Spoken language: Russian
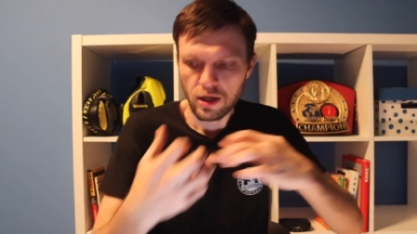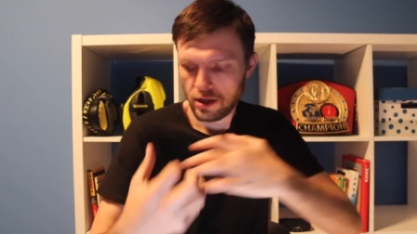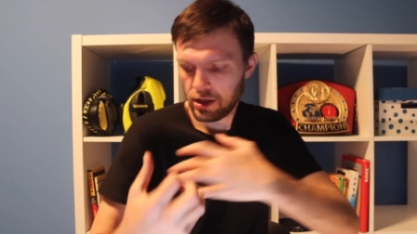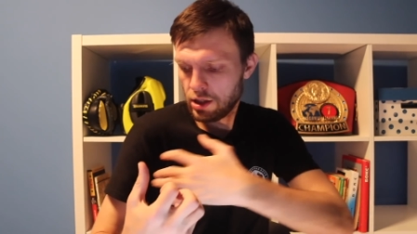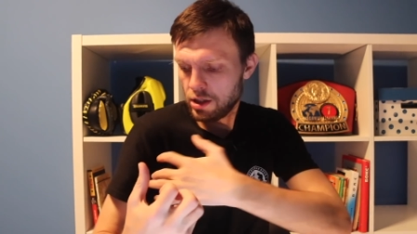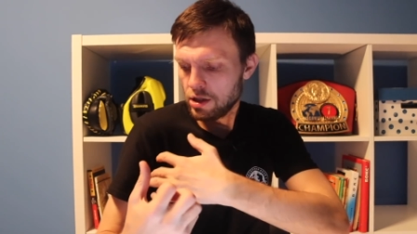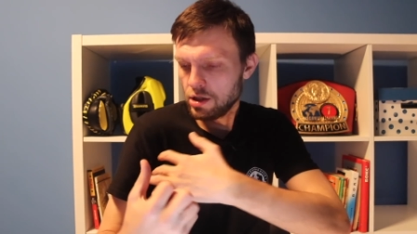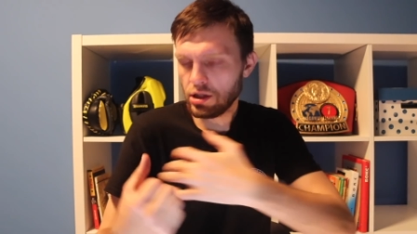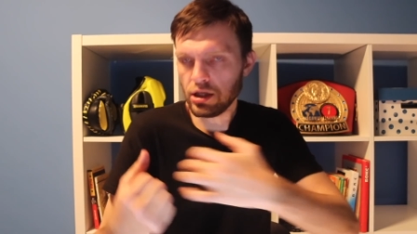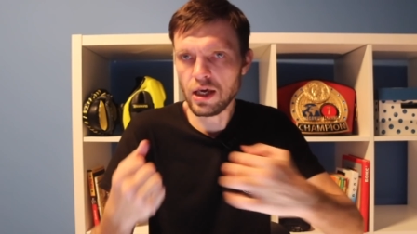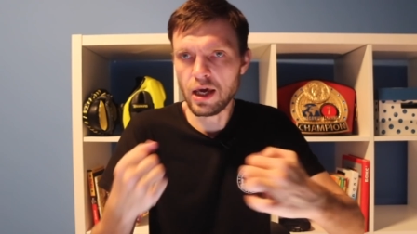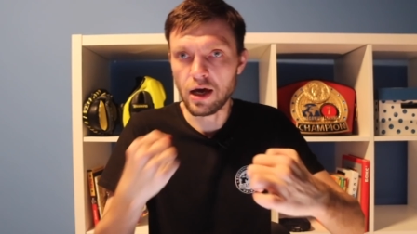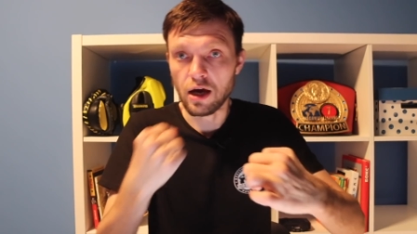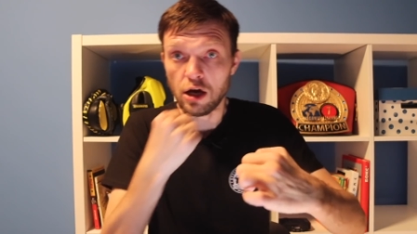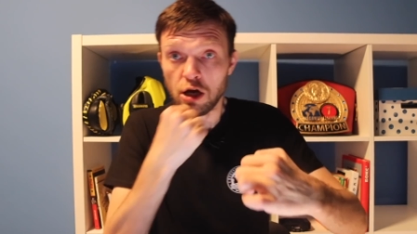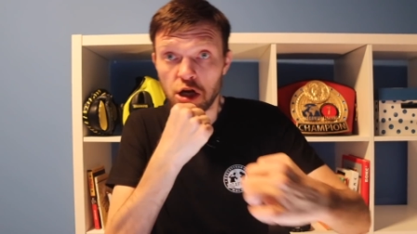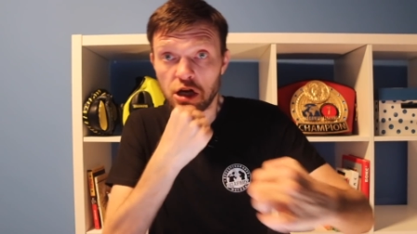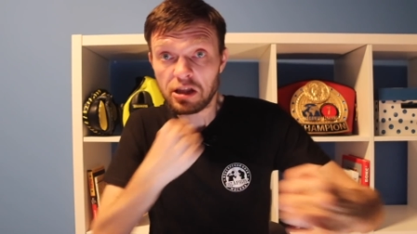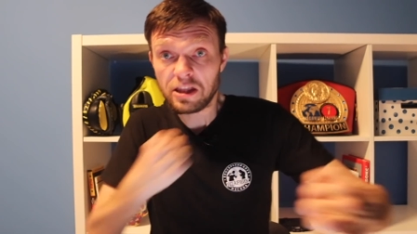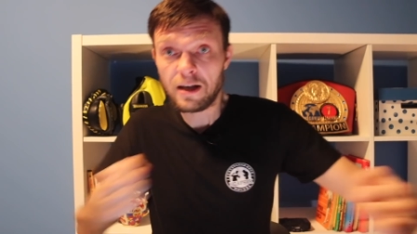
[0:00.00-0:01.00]
и
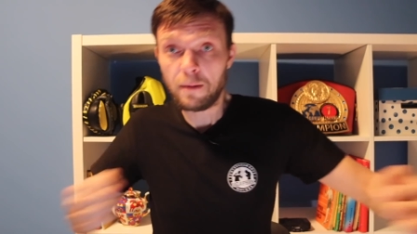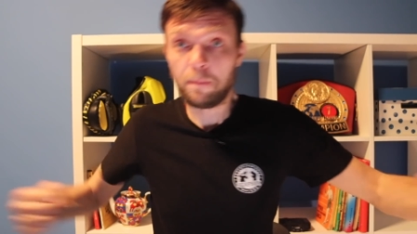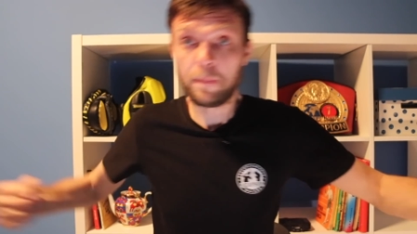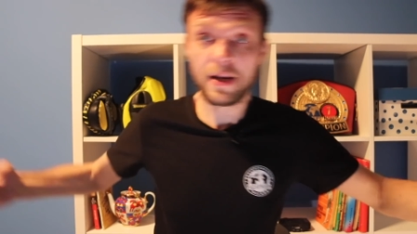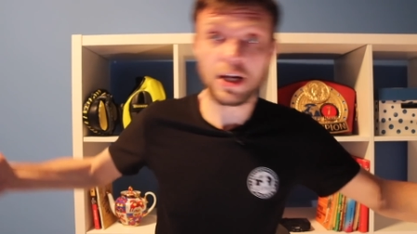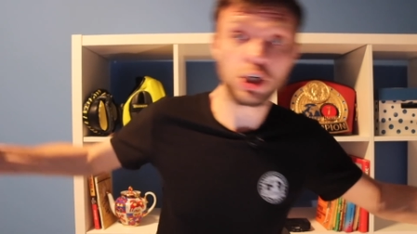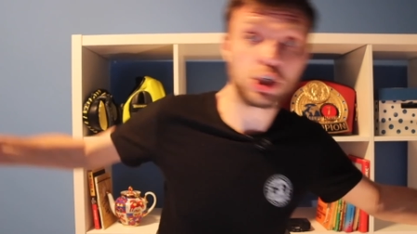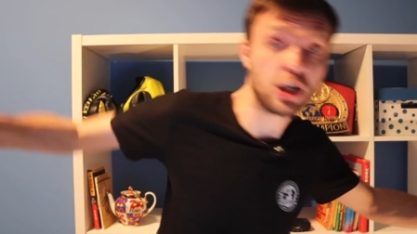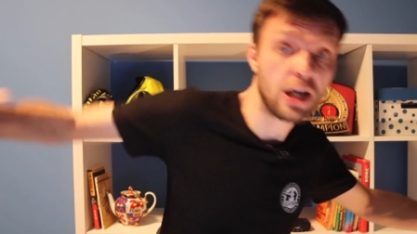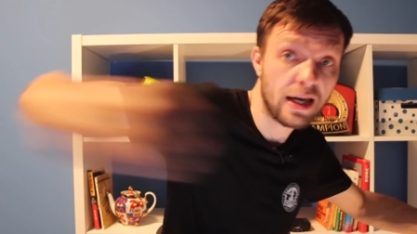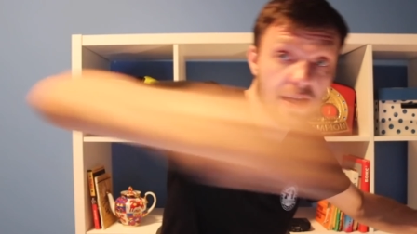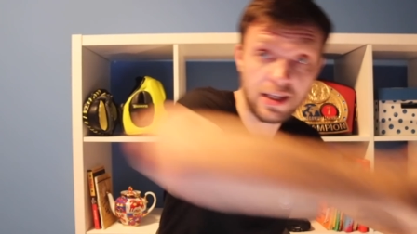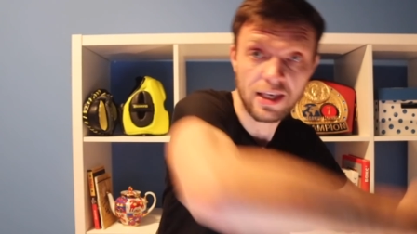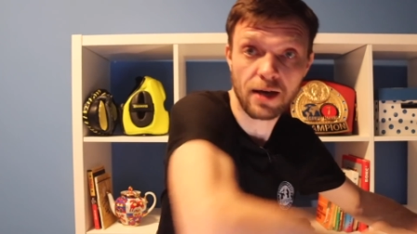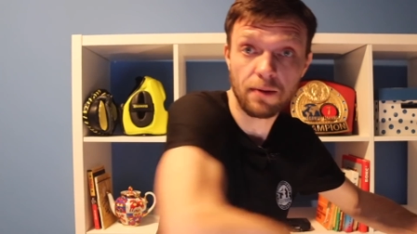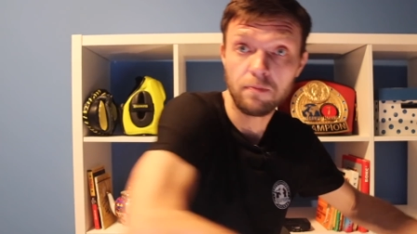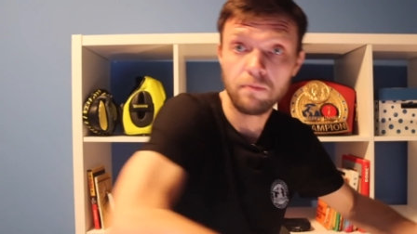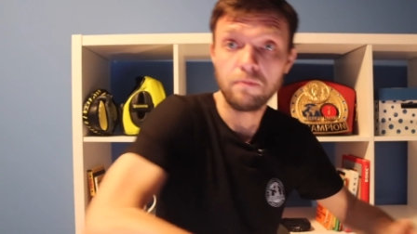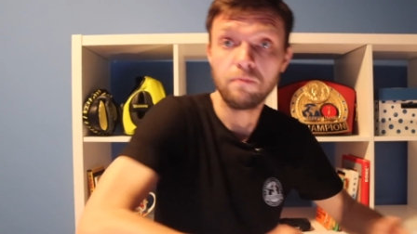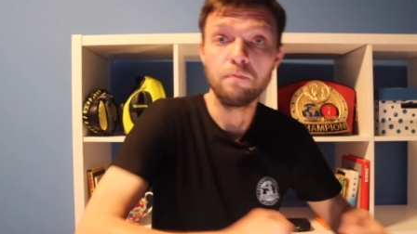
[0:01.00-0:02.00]
не
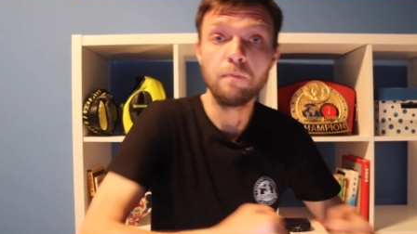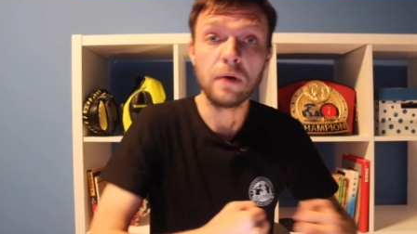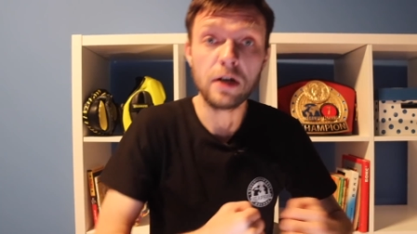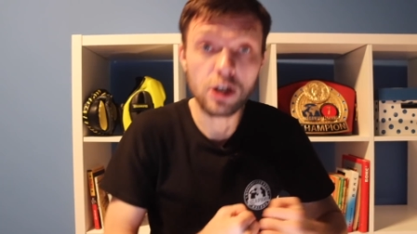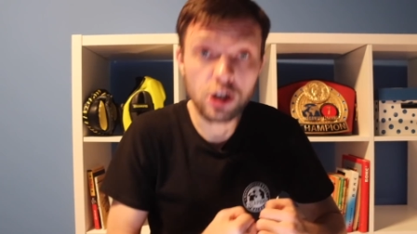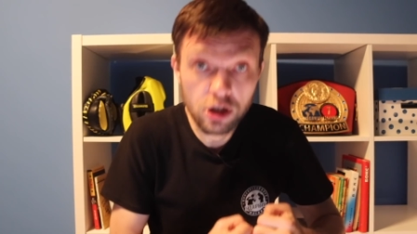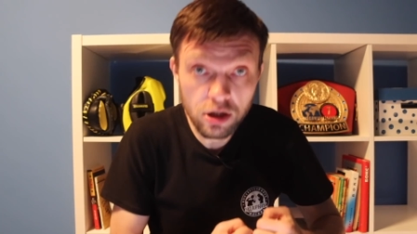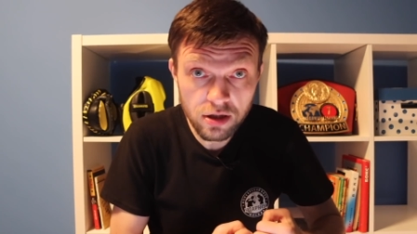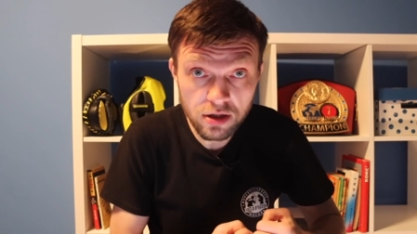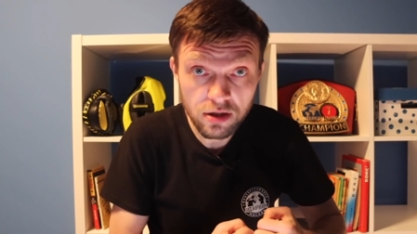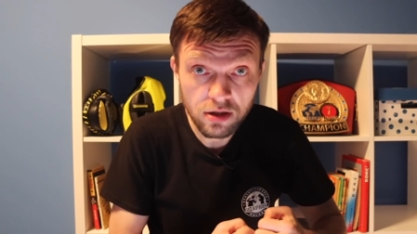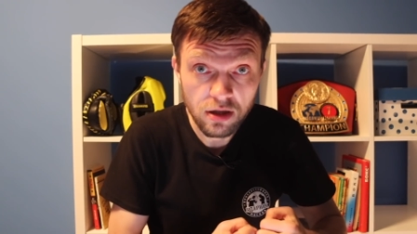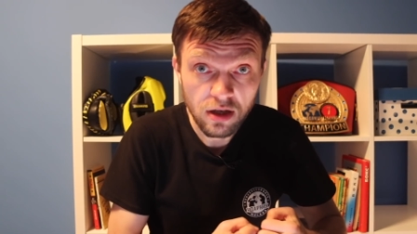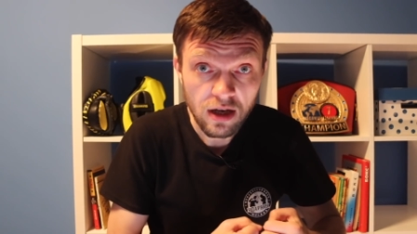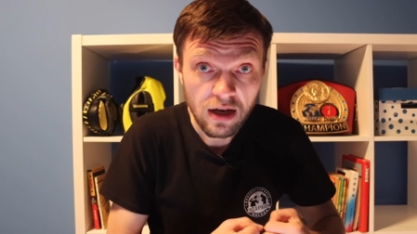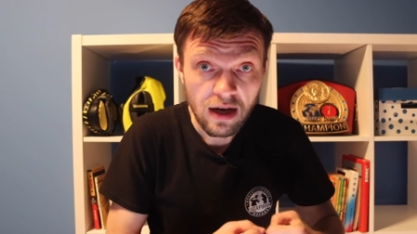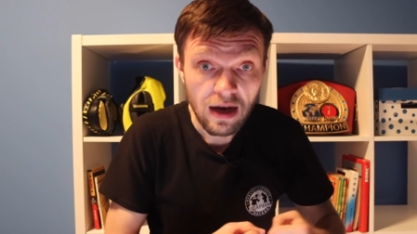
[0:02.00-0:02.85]
напряжением мышц,